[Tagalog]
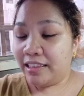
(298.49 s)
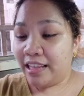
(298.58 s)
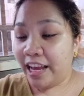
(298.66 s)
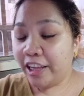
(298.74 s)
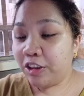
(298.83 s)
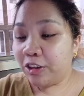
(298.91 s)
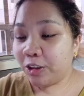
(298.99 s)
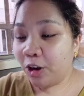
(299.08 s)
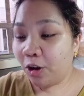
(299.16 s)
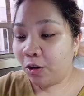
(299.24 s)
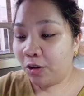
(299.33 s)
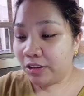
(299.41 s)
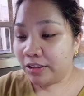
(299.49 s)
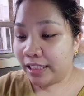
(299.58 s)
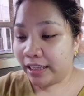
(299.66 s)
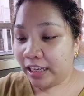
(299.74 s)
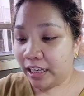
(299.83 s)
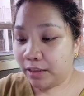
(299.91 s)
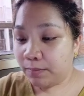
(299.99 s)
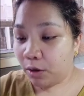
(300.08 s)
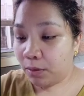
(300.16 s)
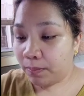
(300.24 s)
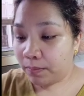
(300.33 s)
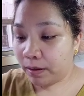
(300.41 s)
Like nyo to kung sa tingin
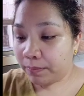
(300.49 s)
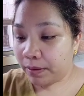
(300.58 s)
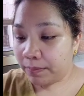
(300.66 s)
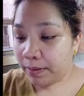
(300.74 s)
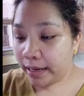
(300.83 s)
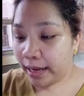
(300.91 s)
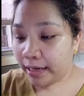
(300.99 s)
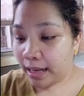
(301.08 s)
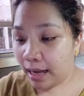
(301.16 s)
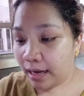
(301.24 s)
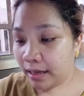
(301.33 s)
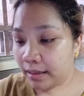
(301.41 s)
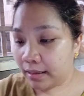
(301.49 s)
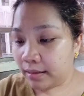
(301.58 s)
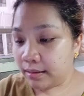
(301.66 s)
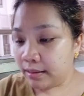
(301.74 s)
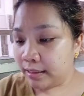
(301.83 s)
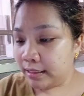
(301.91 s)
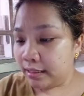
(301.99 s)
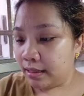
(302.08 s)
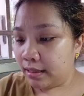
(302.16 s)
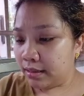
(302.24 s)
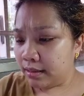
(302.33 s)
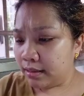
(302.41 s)
mo, magbibigay ng
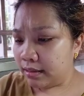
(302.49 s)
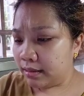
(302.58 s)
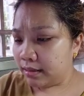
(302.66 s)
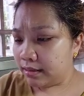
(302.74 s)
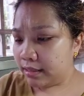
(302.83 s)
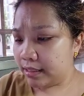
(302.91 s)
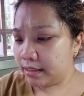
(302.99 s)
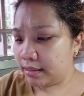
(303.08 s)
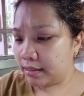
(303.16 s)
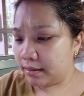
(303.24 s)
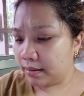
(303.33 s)
sis,